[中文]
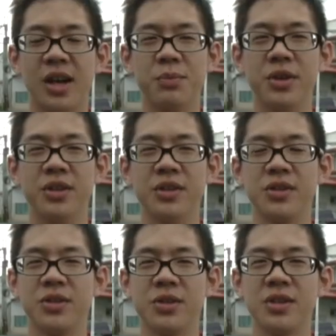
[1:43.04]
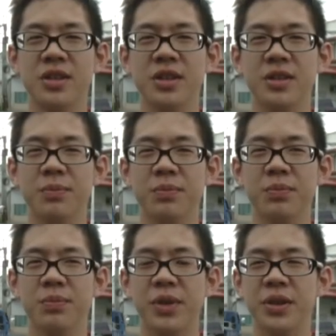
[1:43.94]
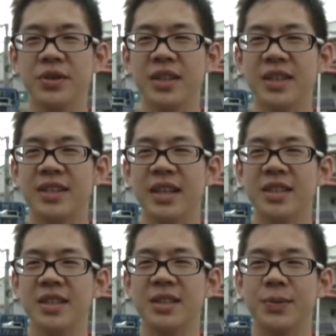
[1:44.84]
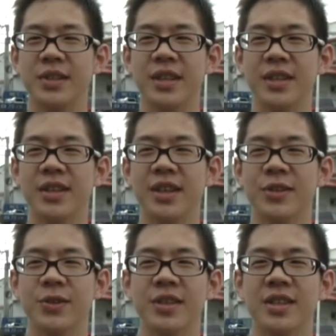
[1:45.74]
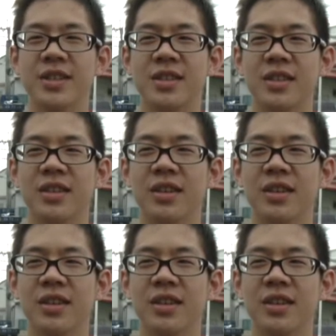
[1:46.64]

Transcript: 他们就是没有真的展现什么诚意来做这件事。